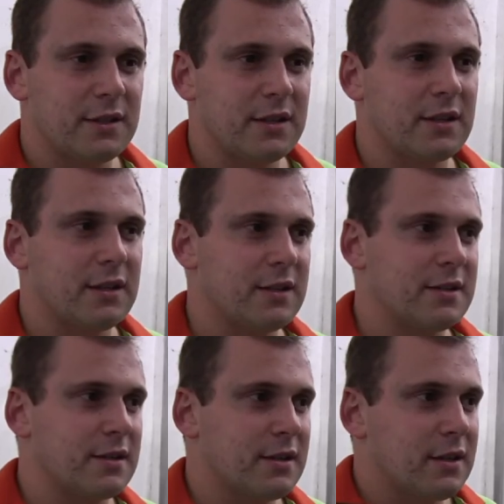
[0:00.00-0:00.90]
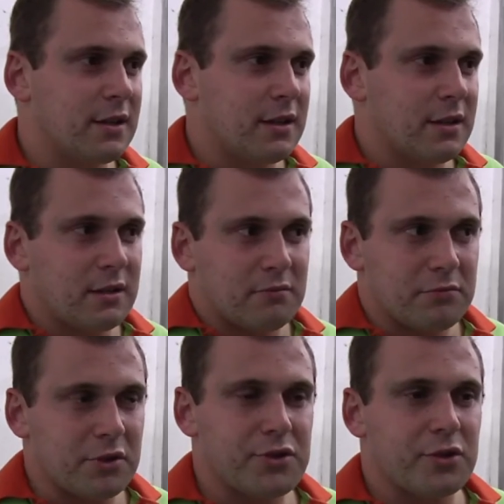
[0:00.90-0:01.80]
eh,
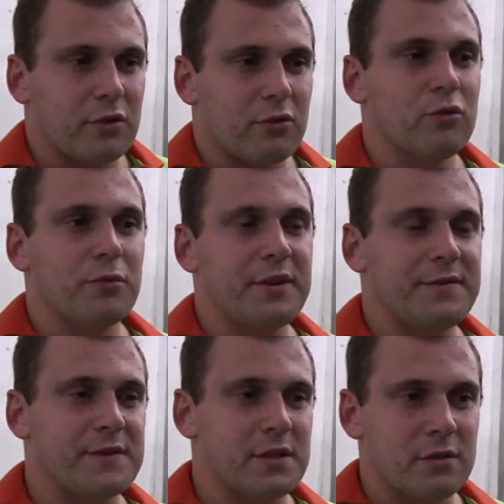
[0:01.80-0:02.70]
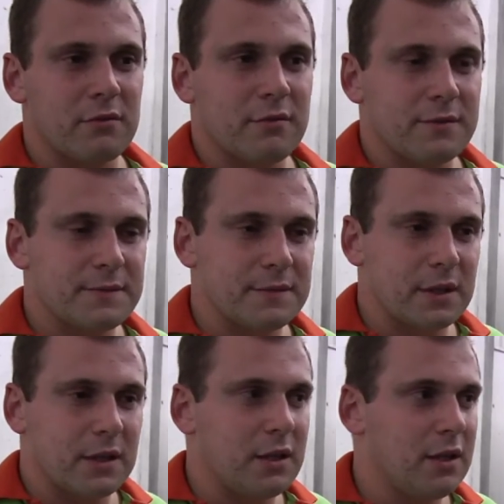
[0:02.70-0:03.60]
um bifezinho
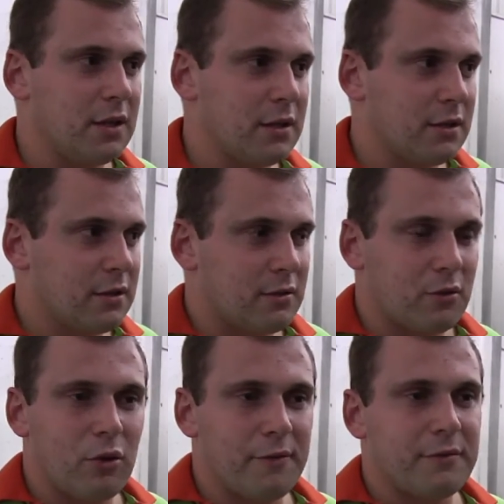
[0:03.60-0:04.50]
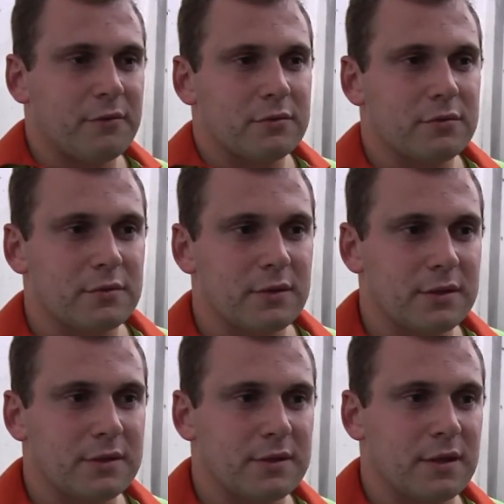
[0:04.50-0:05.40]
e eh, ovo,
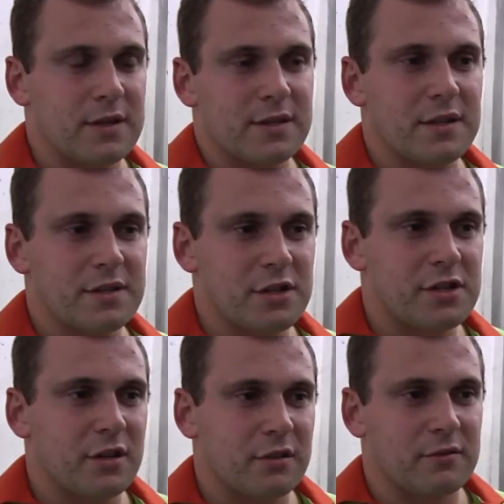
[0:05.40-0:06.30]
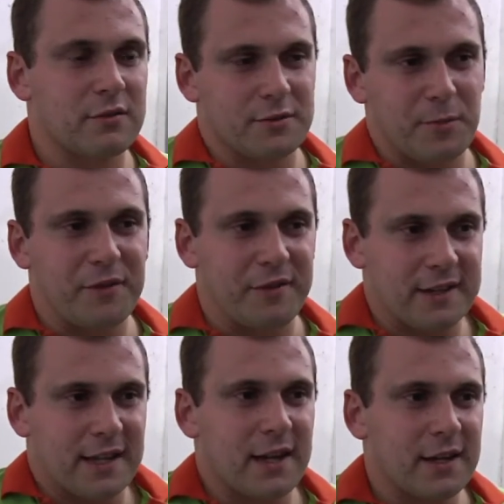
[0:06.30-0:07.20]
salsicha, não pode
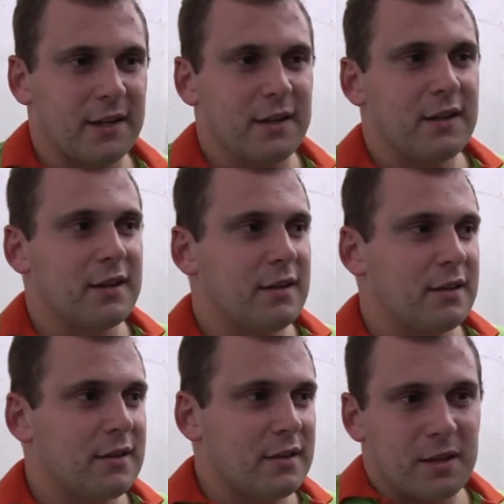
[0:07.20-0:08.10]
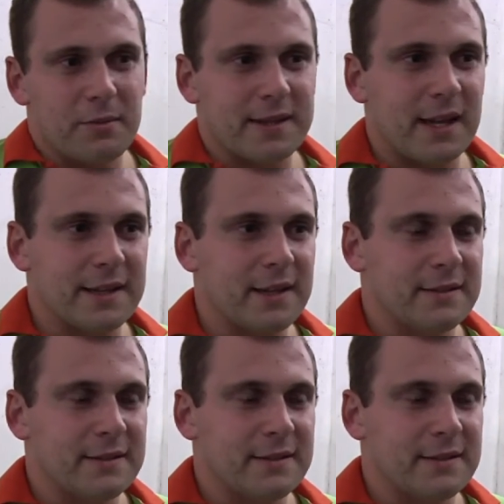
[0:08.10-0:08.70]
faltar, e batata,